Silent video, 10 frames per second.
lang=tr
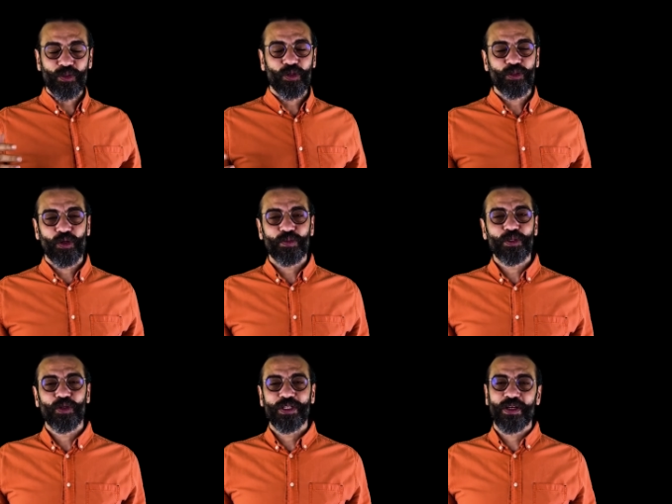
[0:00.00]
Bu soruyu sorduğunda
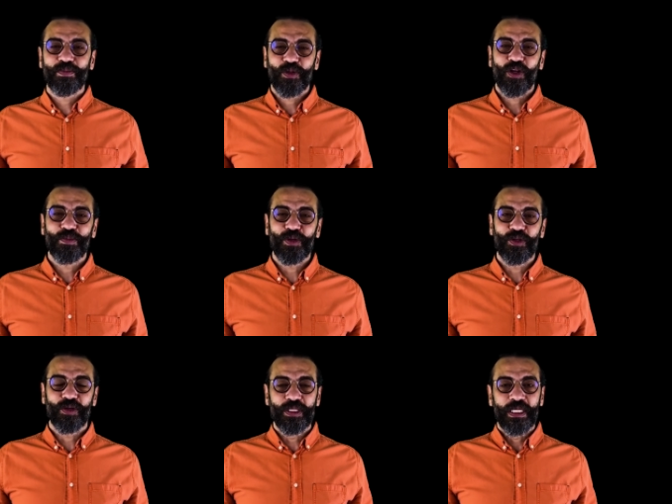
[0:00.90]
şöyle cevaplar
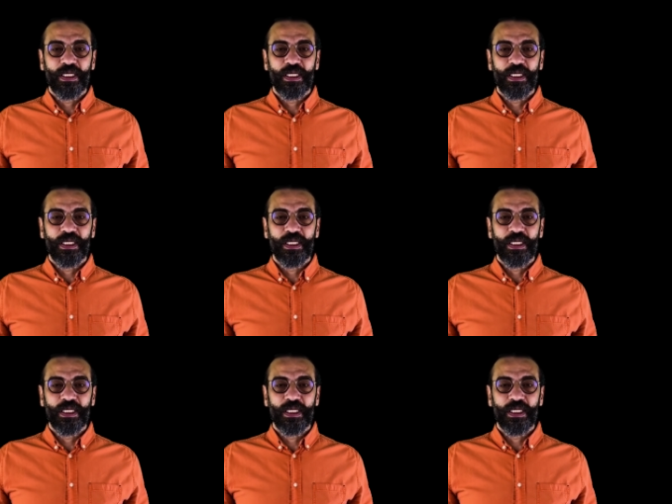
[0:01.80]
olabiliyor.